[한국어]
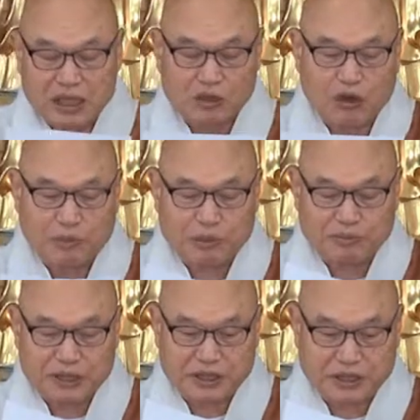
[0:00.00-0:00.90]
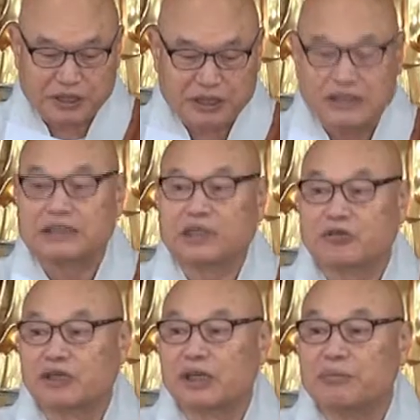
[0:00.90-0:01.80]
인과 법칙을
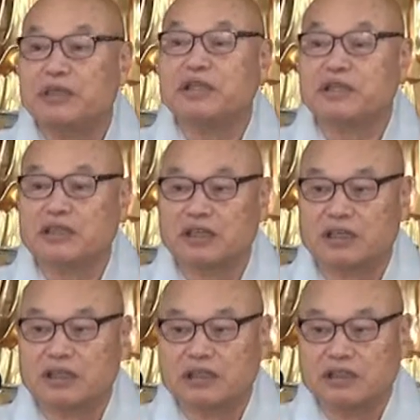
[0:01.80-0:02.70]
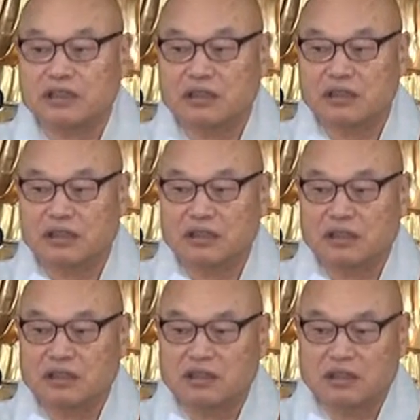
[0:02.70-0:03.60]
일단 우리가 믿는 거 어,
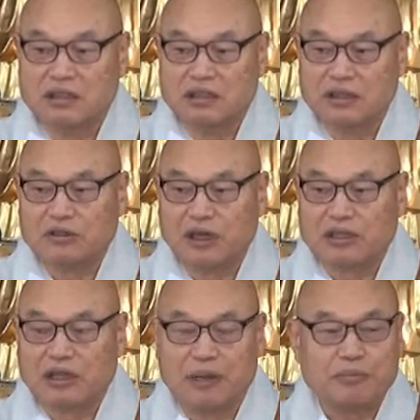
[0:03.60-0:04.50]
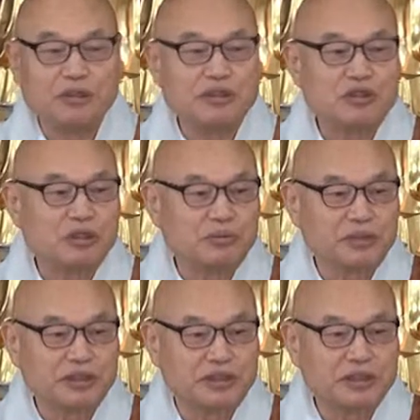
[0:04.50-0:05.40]
인과 그 안 믿을 수
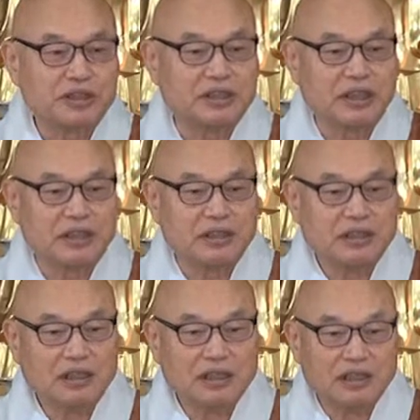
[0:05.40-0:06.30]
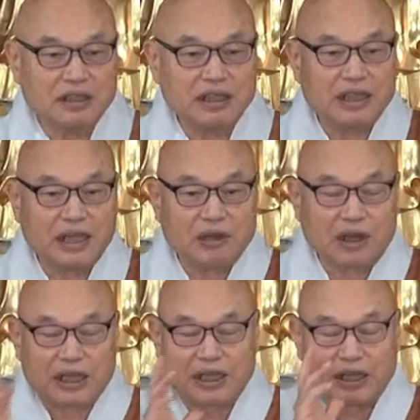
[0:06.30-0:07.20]
없어요. 그런데
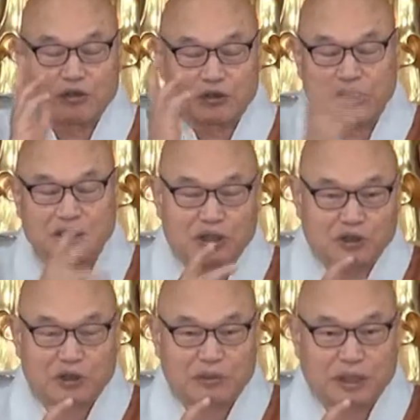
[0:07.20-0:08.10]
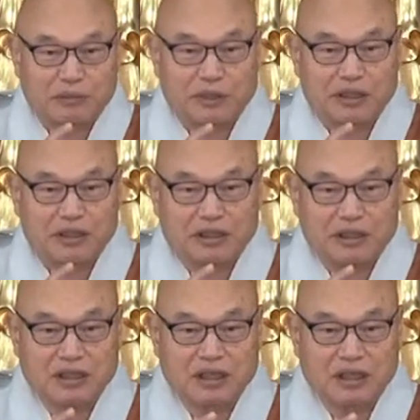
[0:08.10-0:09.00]
이해관계에 눈이 어두워
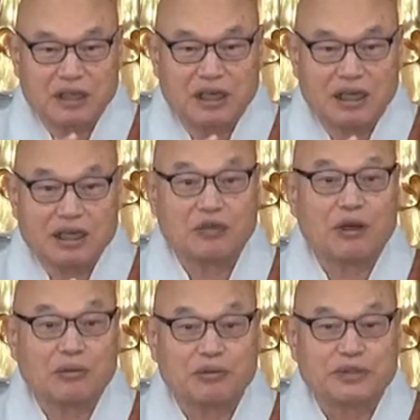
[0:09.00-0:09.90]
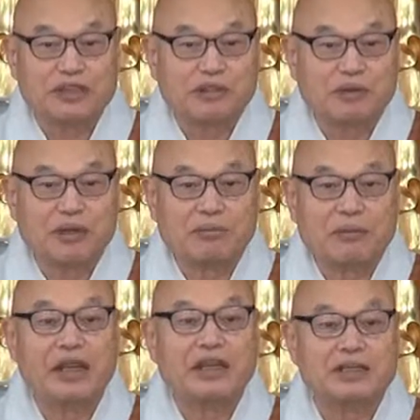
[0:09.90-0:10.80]
버리면 인과 법칙이
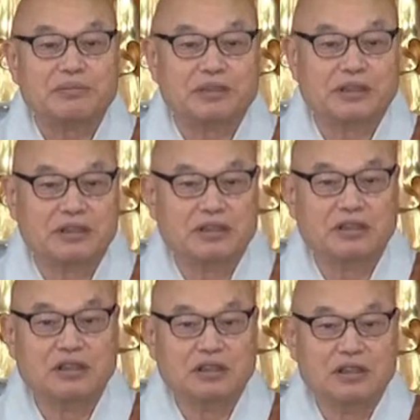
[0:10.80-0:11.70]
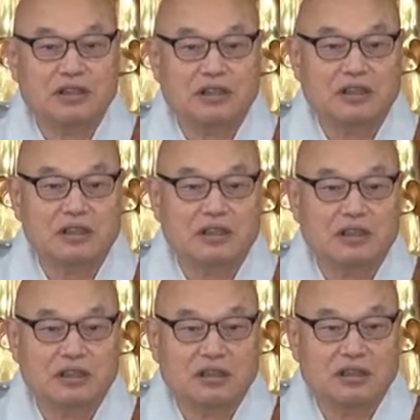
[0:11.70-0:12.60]
그만 매해져 버려.
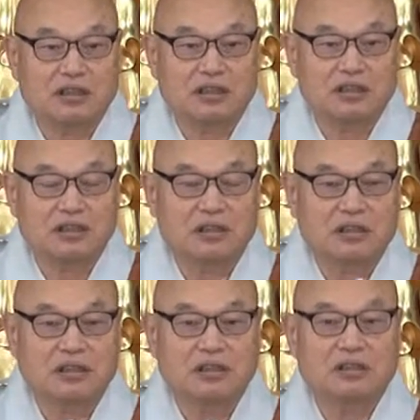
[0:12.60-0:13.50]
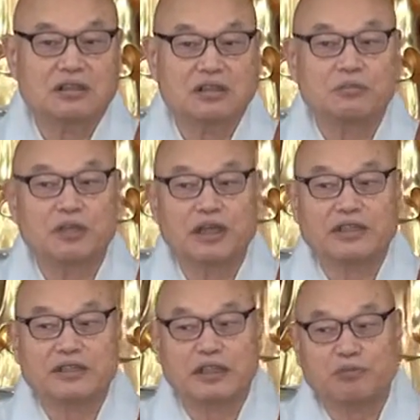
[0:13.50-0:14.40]
어.
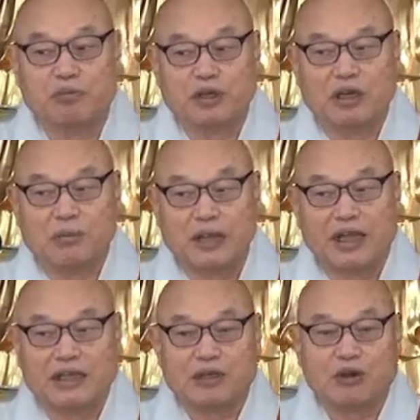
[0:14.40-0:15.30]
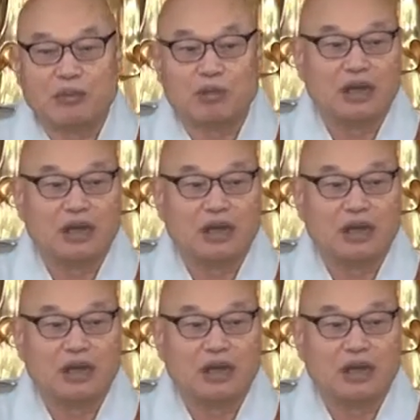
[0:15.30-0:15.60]
전번에 이제 불매인과